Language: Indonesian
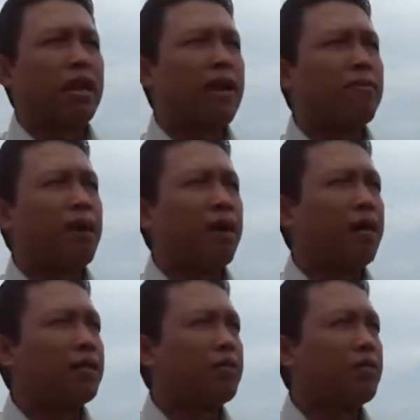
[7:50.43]

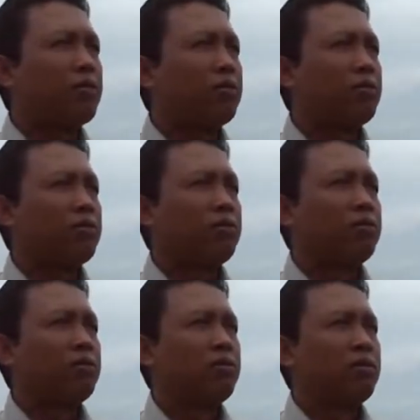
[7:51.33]
tanaman atau
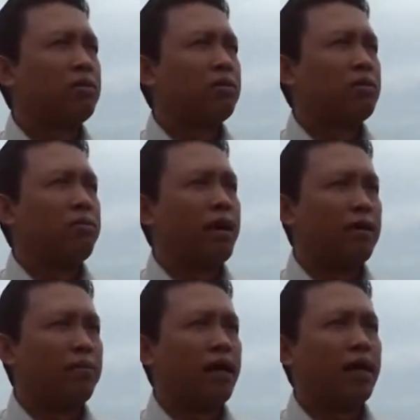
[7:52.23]

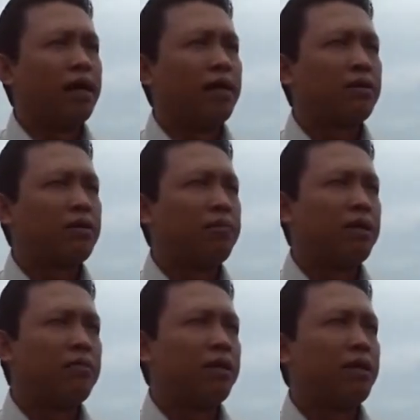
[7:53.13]
bahan-bahan atau
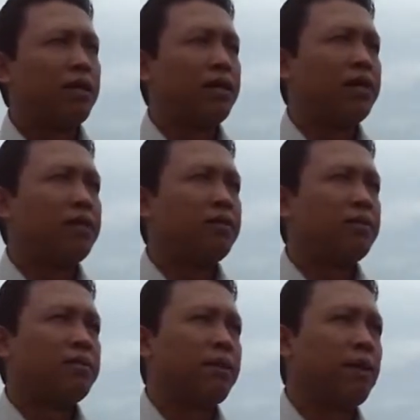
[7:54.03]
benda-benda yang
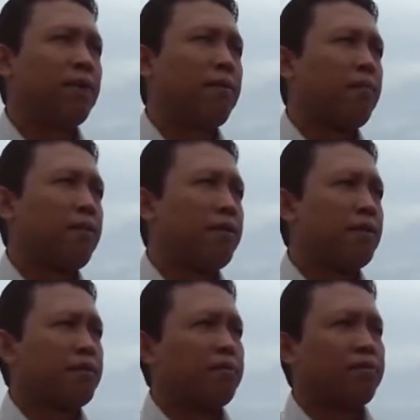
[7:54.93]
itu memang
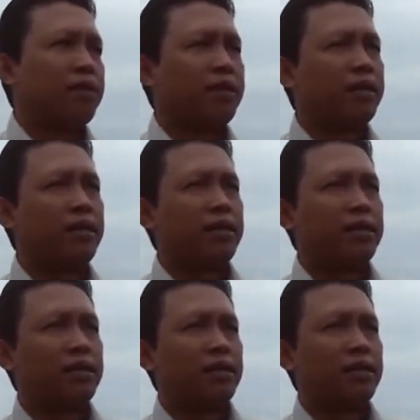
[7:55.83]

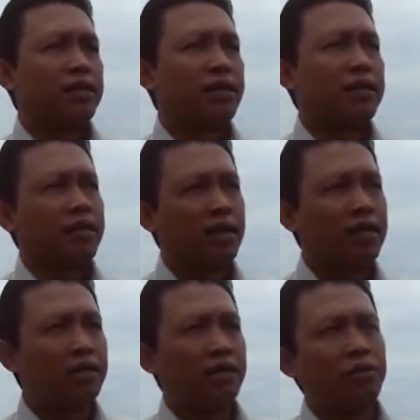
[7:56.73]
memiliki nilai sejarah
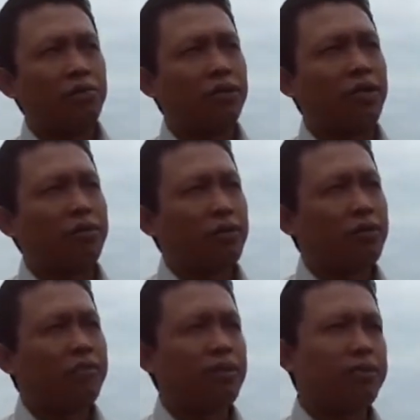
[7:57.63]
dan terkumpul dalam satu
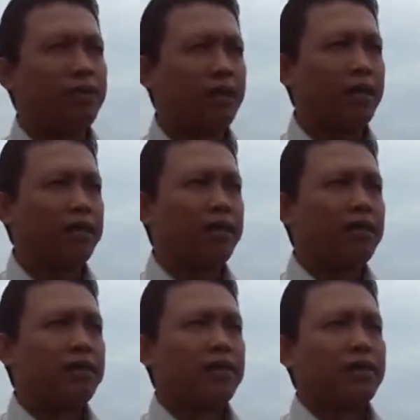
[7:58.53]
tempat bisa
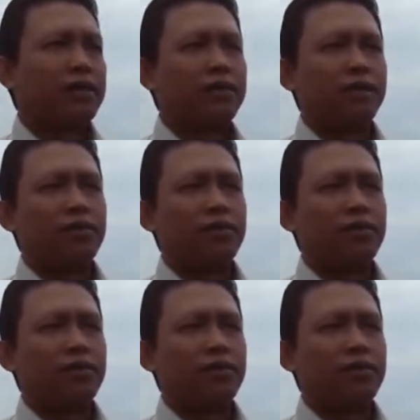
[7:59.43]
eh,